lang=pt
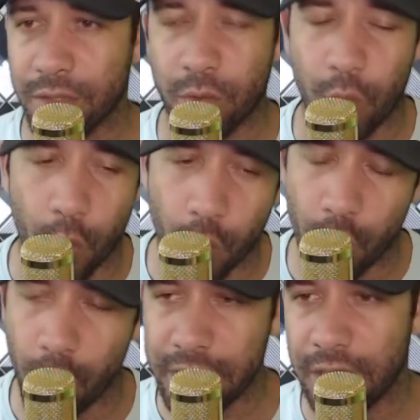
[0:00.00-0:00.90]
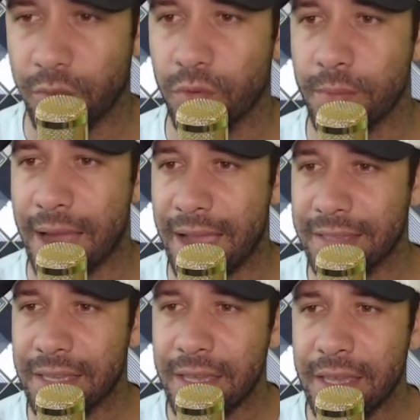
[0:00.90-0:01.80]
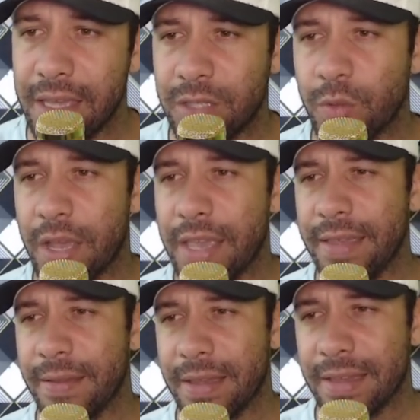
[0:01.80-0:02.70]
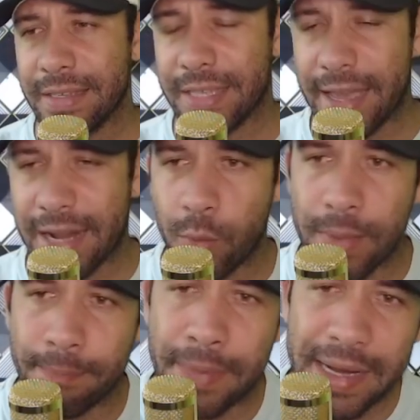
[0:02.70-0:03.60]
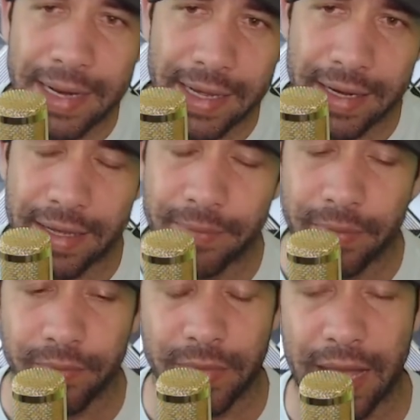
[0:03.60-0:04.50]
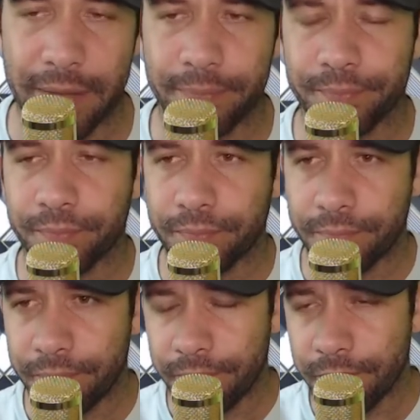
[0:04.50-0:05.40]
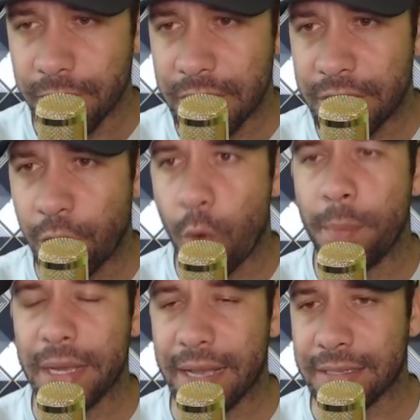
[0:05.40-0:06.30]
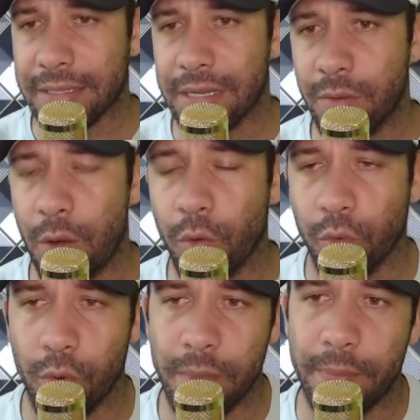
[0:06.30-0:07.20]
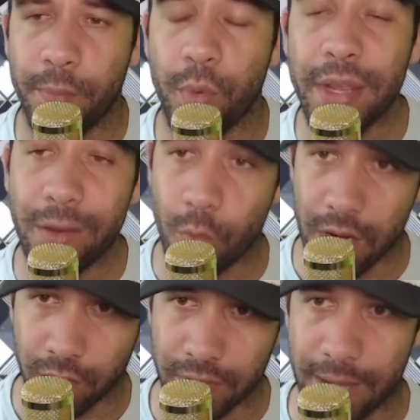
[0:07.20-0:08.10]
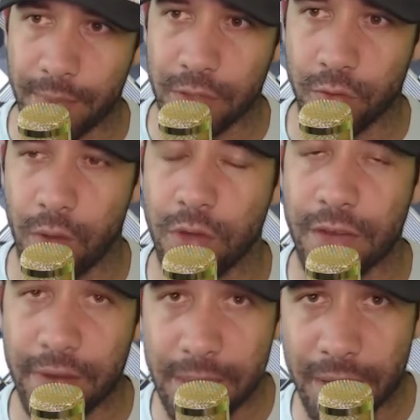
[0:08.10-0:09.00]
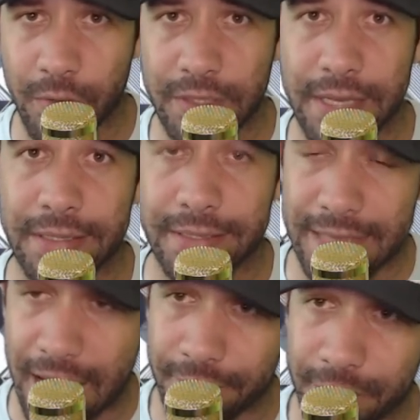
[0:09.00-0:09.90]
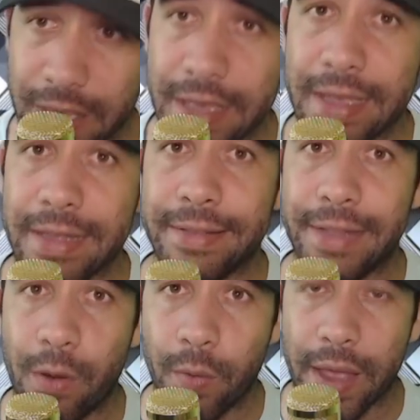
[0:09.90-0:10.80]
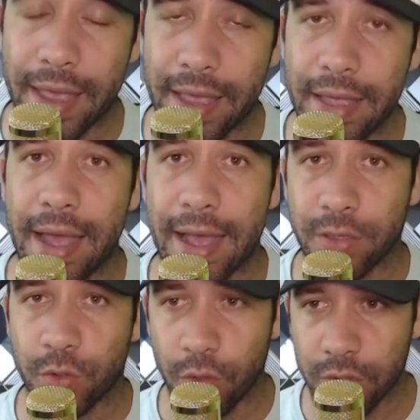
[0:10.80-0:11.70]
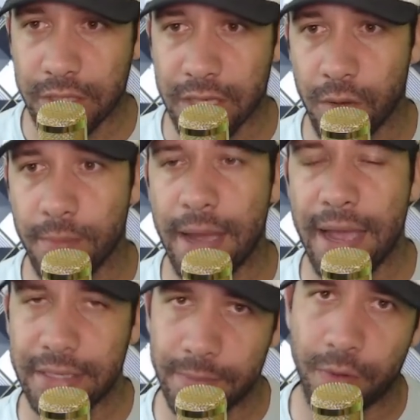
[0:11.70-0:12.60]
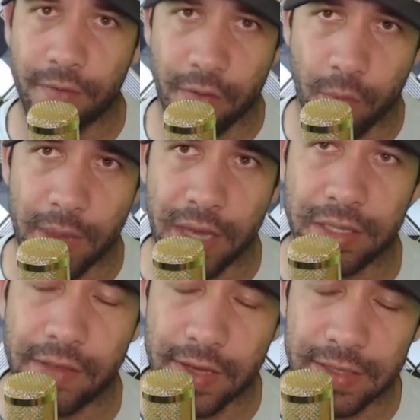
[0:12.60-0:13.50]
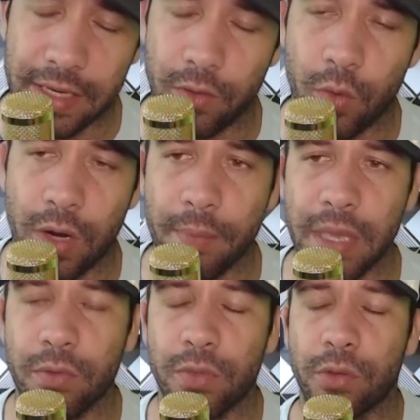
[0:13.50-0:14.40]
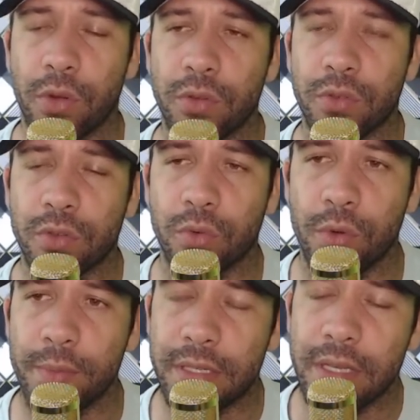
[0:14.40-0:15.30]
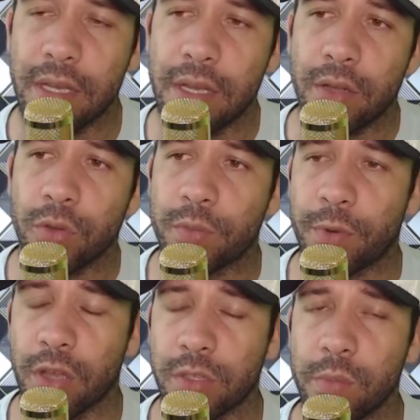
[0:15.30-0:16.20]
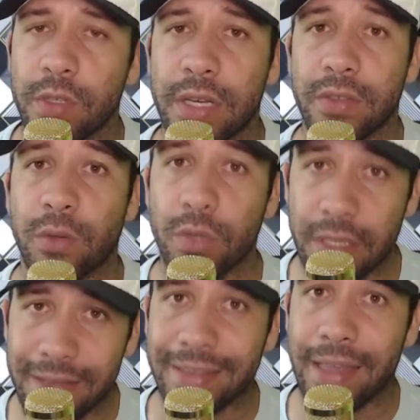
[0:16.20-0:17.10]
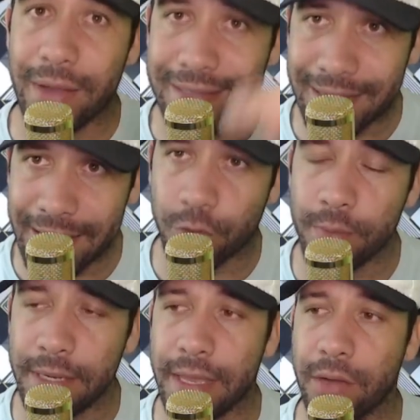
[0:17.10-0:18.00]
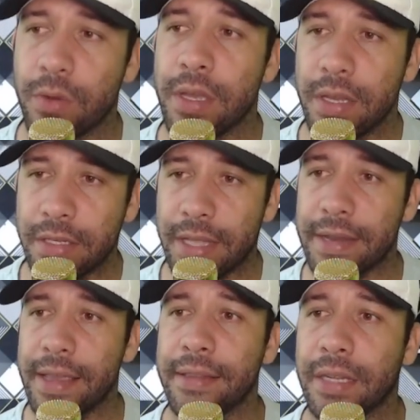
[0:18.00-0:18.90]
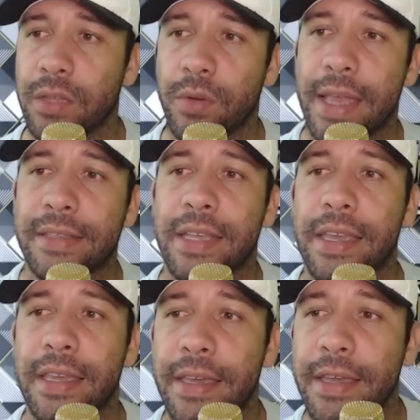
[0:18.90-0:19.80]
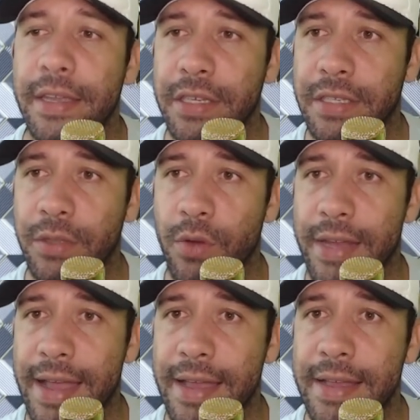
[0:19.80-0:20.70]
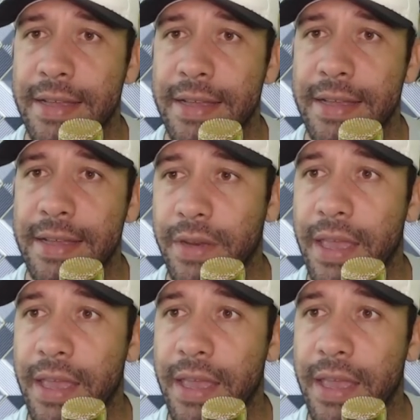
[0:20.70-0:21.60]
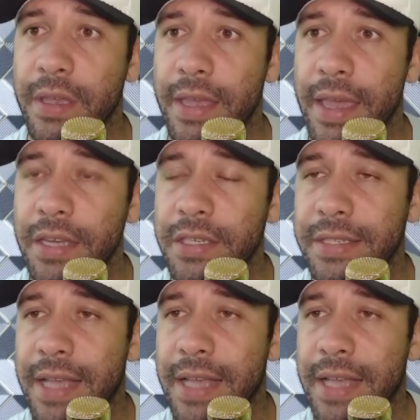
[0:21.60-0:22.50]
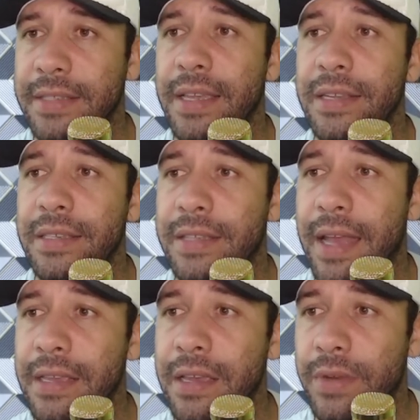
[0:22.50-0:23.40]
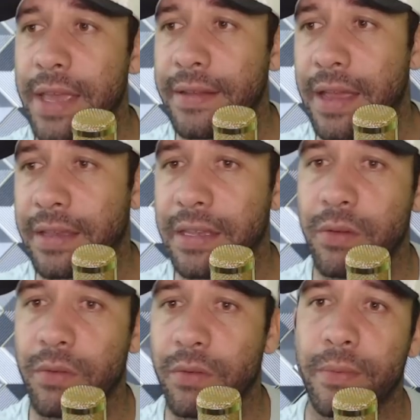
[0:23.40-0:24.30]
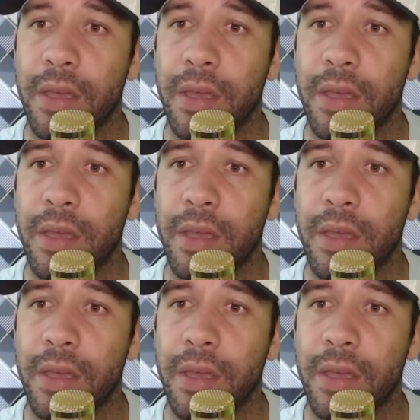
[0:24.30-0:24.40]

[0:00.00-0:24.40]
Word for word: cores e tudo mais. Isso aí gera uma banana, tá? De complicação ao clube por enquanto, tá, pessoal? Eu já falei para vocês, SAF não é a solução, mas provavelmente deva ser o caminho de todos os clubes nos próximos anos. Inclusive, até o Atlético Mineiro estaria entrando nessa aí de se tornar SAF, né? Enfim, estes caras, eles estariam, né, aqui não não